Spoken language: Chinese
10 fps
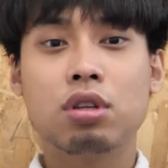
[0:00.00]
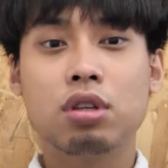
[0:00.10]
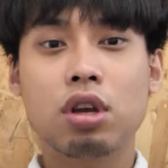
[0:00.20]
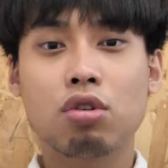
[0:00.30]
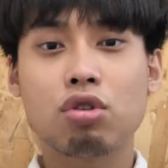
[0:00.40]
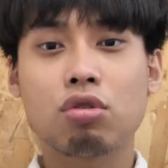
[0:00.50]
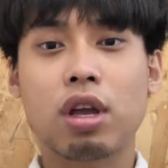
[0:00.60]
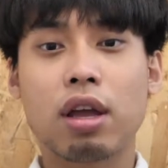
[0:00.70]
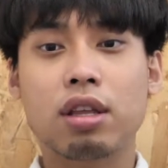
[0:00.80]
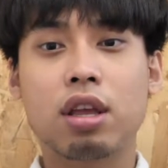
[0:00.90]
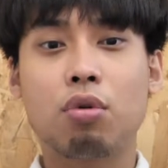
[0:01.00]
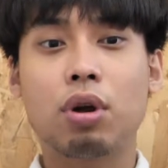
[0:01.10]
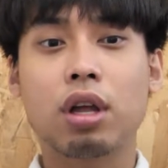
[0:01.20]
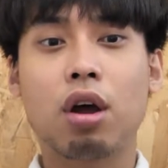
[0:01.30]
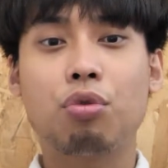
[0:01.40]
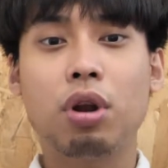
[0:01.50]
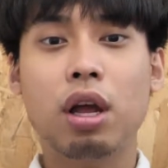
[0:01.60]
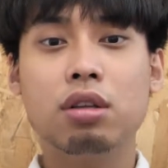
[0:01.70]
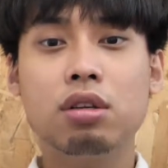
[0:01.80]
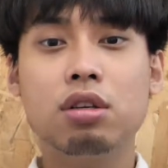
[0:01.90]
教授才体会到，原
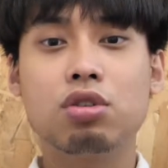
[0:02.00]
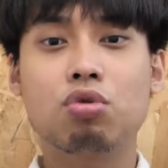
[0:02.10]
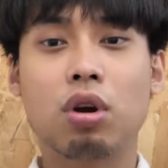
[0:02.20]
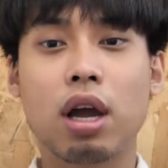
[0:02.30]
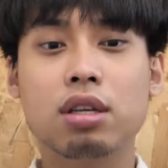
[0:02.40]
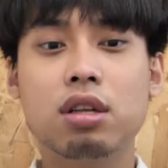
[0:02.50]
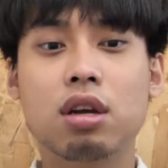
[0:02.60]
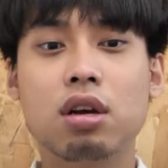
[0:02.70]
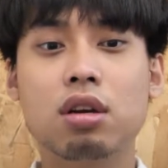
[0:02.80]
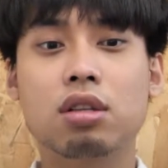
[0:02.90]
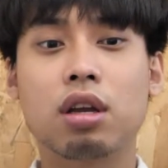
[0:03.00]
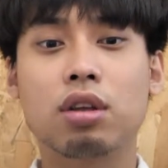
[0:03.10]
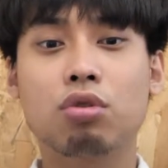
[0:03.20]
来自己所开设的课程